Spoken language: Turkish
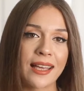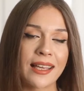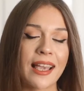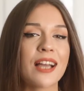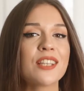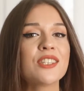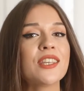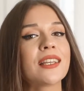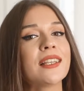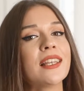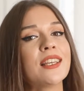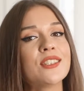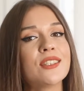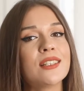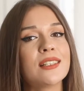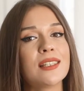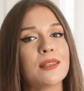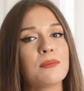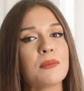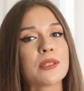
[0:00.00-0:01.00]

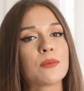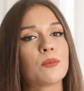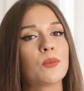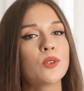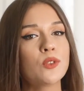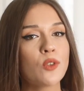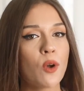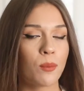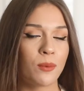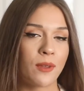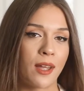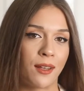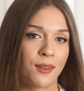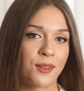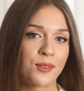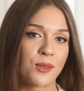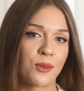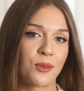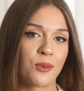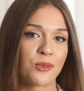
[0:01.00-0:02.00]
Gerçekleştirdiğimiz bu
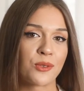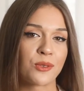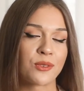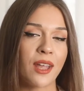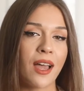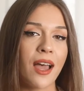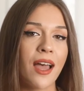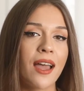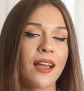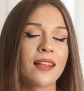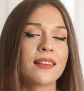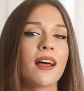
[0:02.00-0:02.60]
toplantı sonucunda